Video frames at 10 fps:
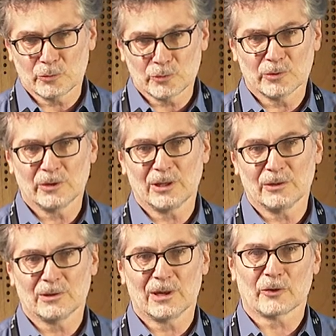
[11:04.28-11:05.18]
vous
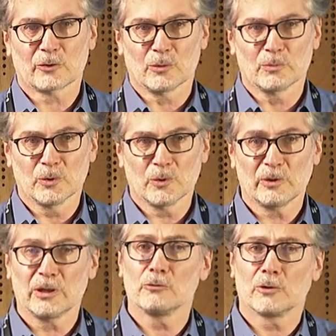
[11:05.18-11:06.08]
donnez de l'argent aux
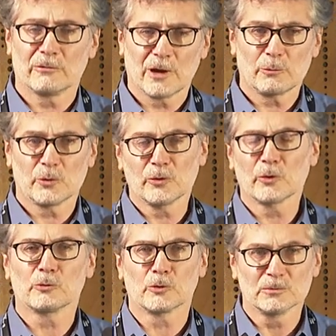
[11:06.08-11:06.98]
pauvres, ils vont avoir plus
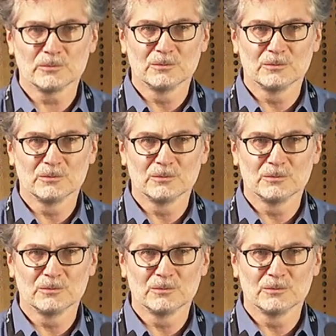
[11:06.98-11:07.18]
d'enfants.